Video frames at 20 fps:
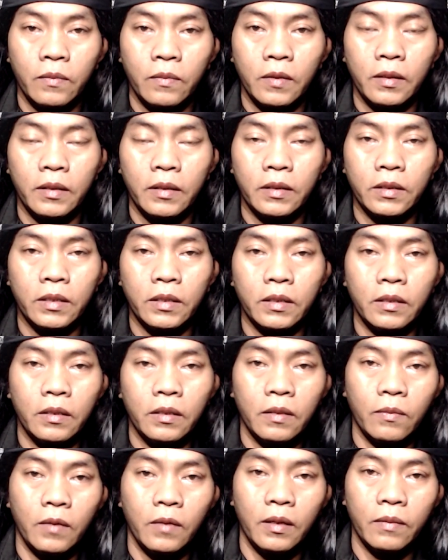ala
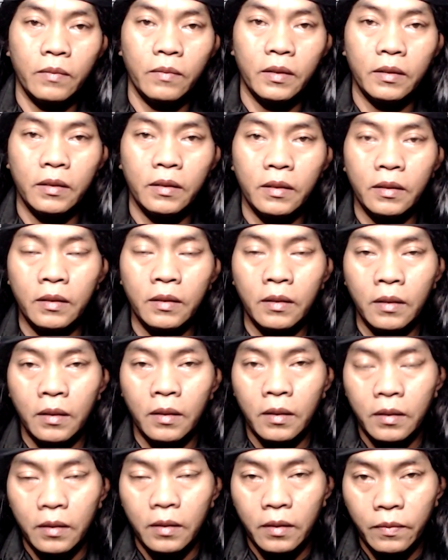sayyidina Muhammadin
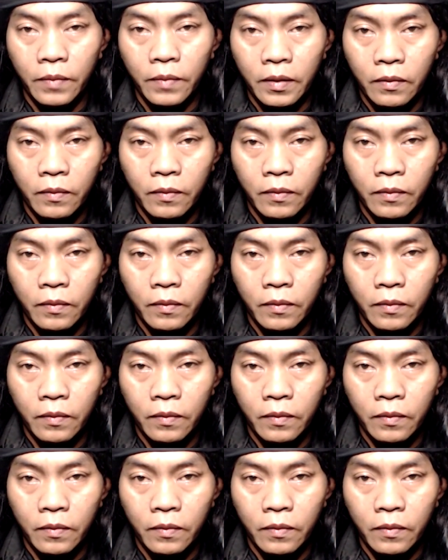nabi